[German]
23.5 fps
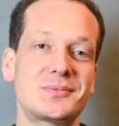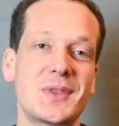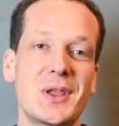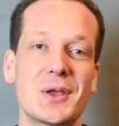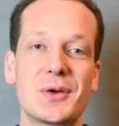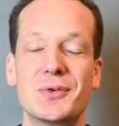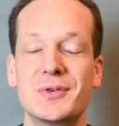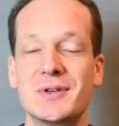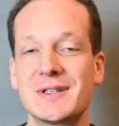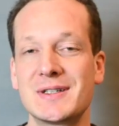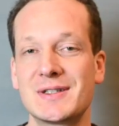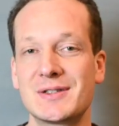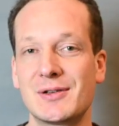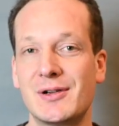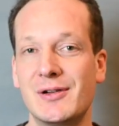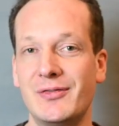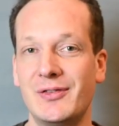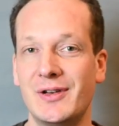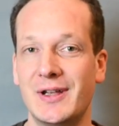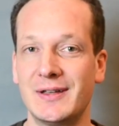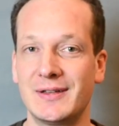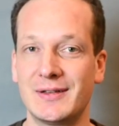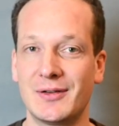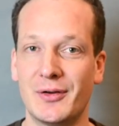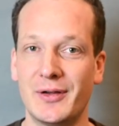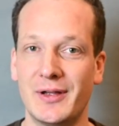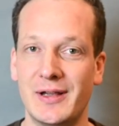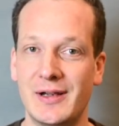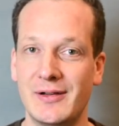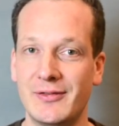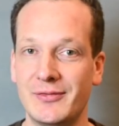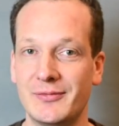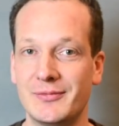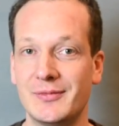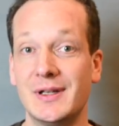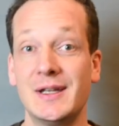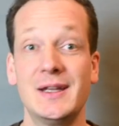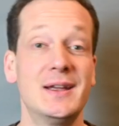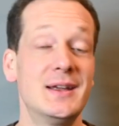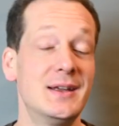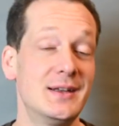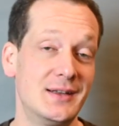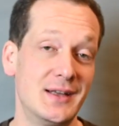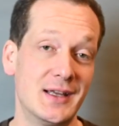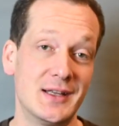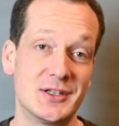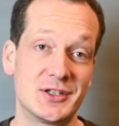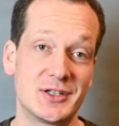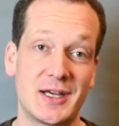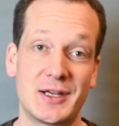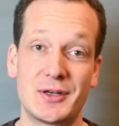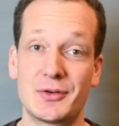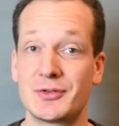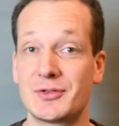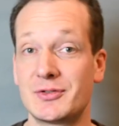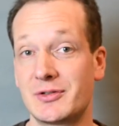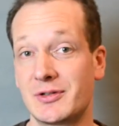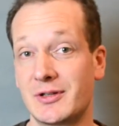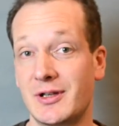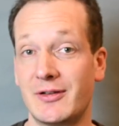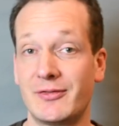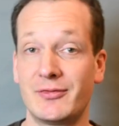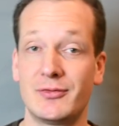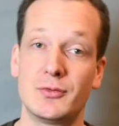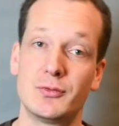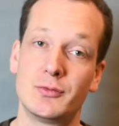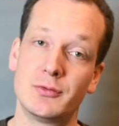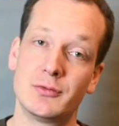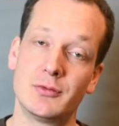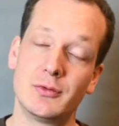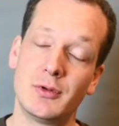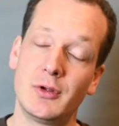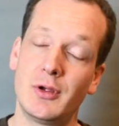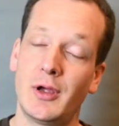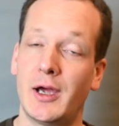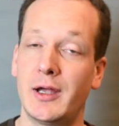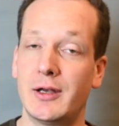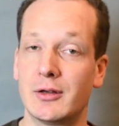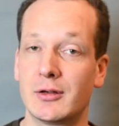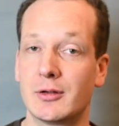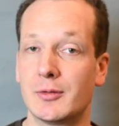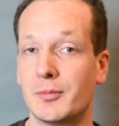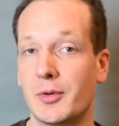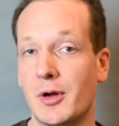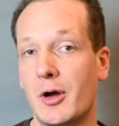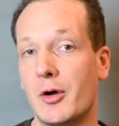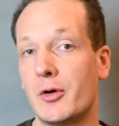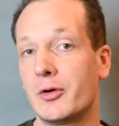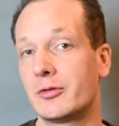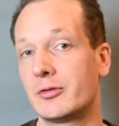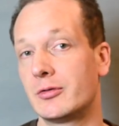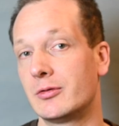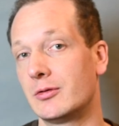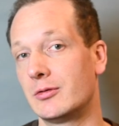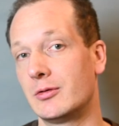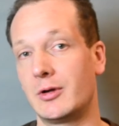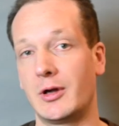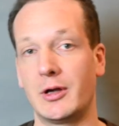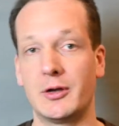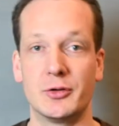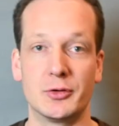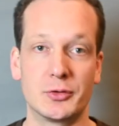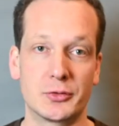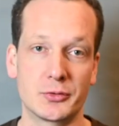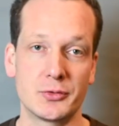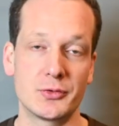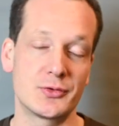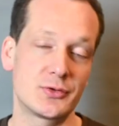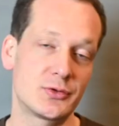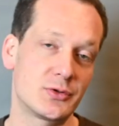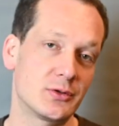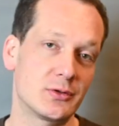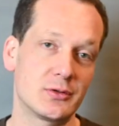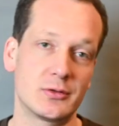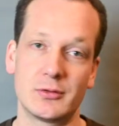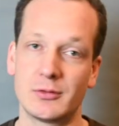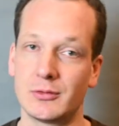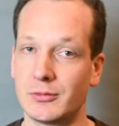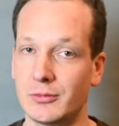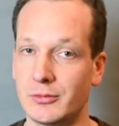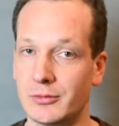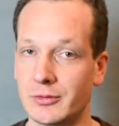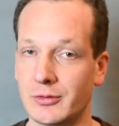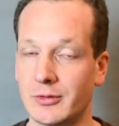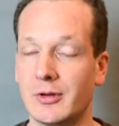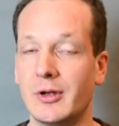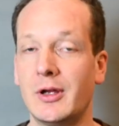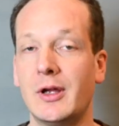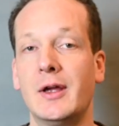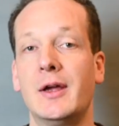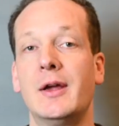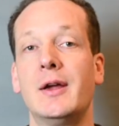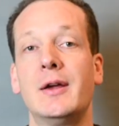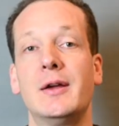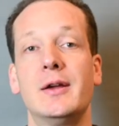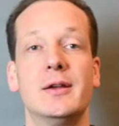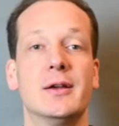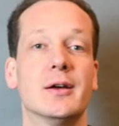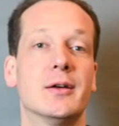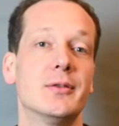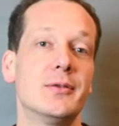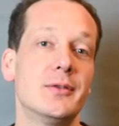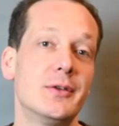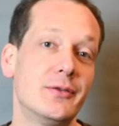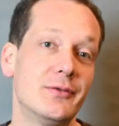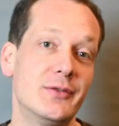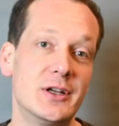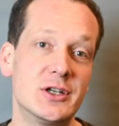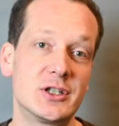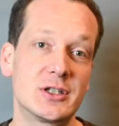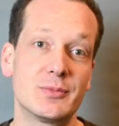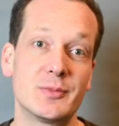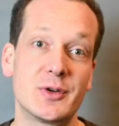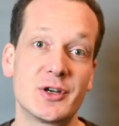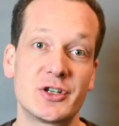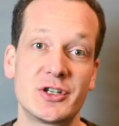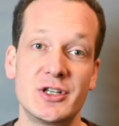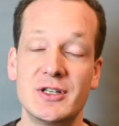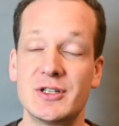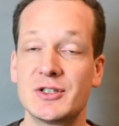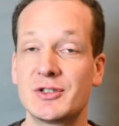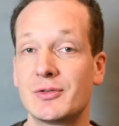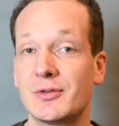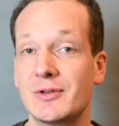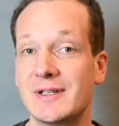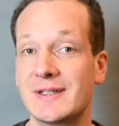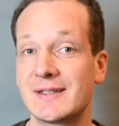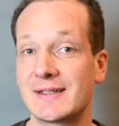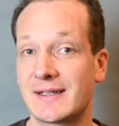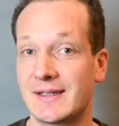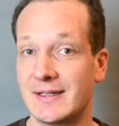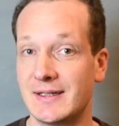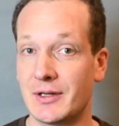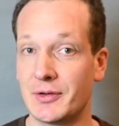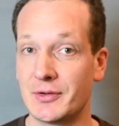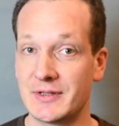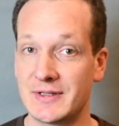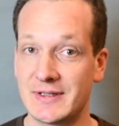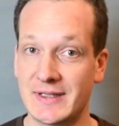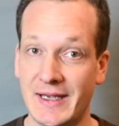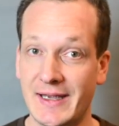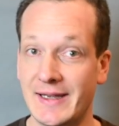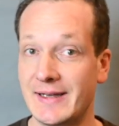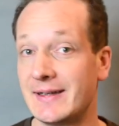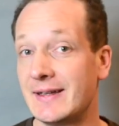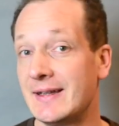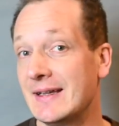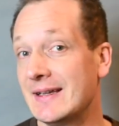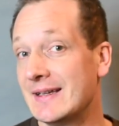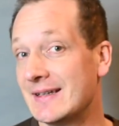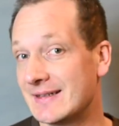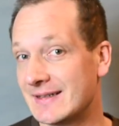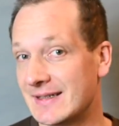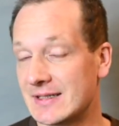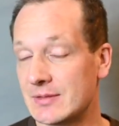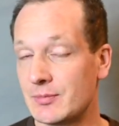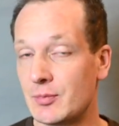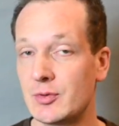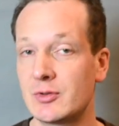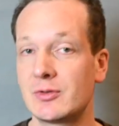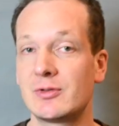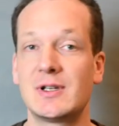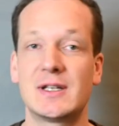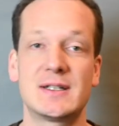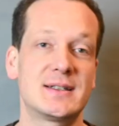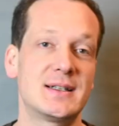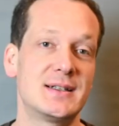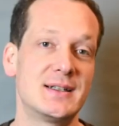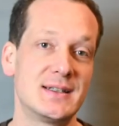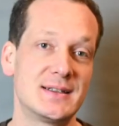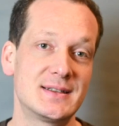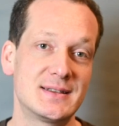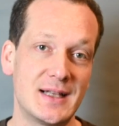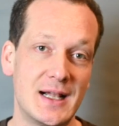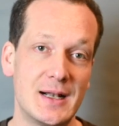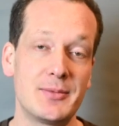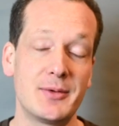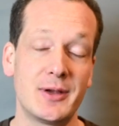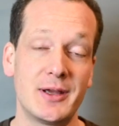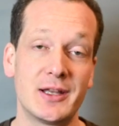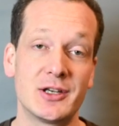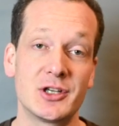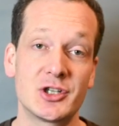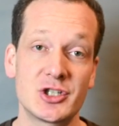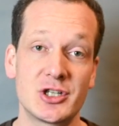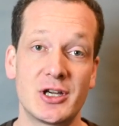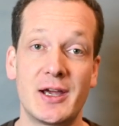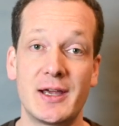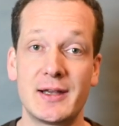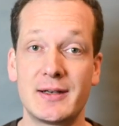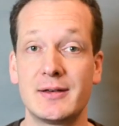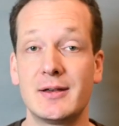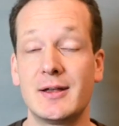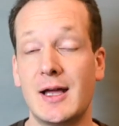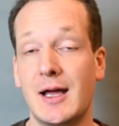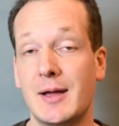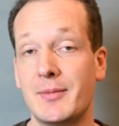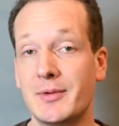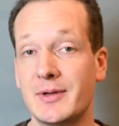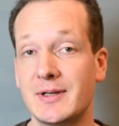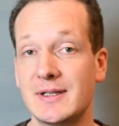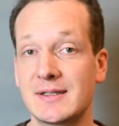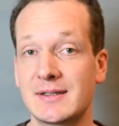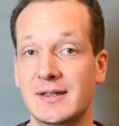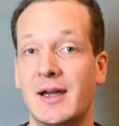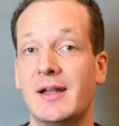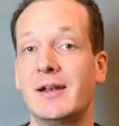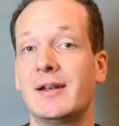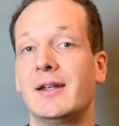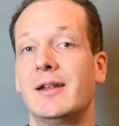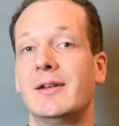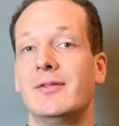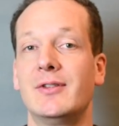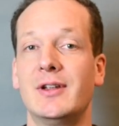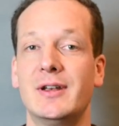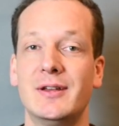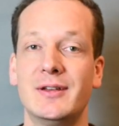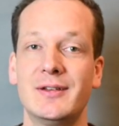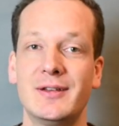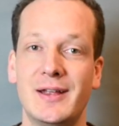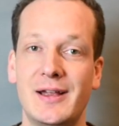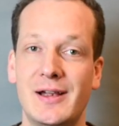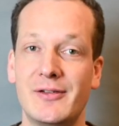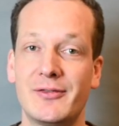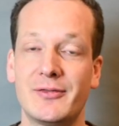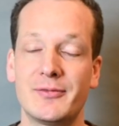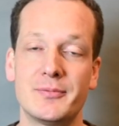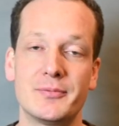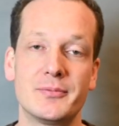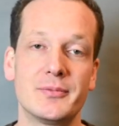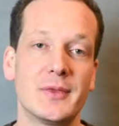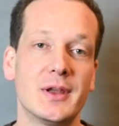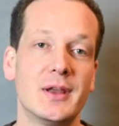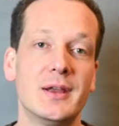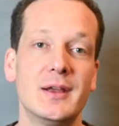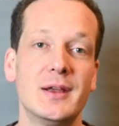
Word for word: Und es soll vielleicht auch helfen, eine Entscheidung zu treffen, nun eine gebrauchte, eine größere oder ja, welche Maschine soll es genau sein. Das musst du letztendlich selber entscheiden, aber es kann ein wenig helfen,